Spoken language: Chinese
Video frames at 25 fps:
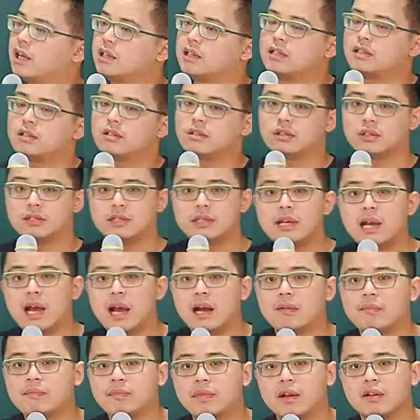念之下，
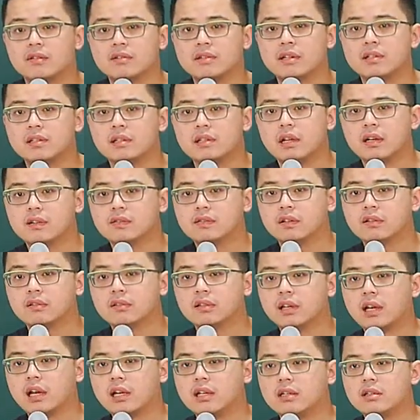好，在正当防卫的
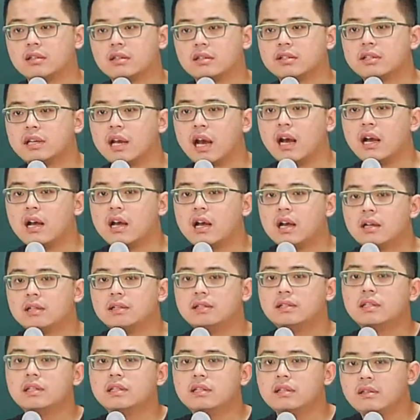概念之下，
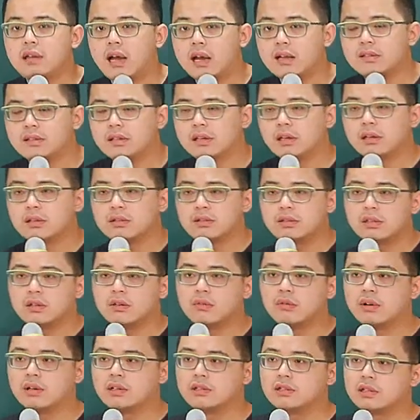既然这个行
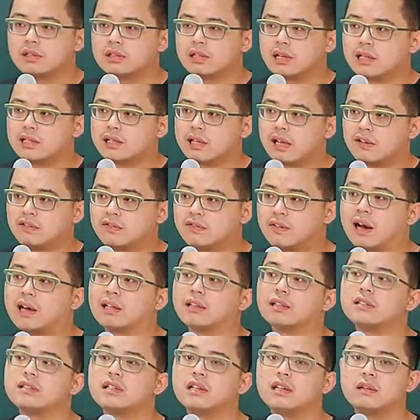为人是站在法
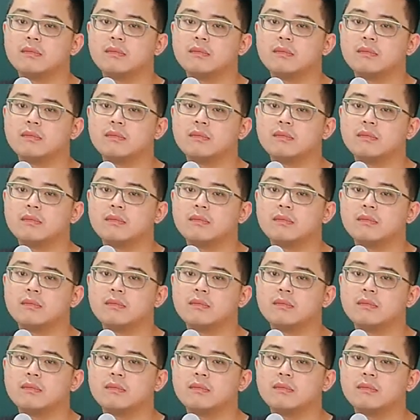的这一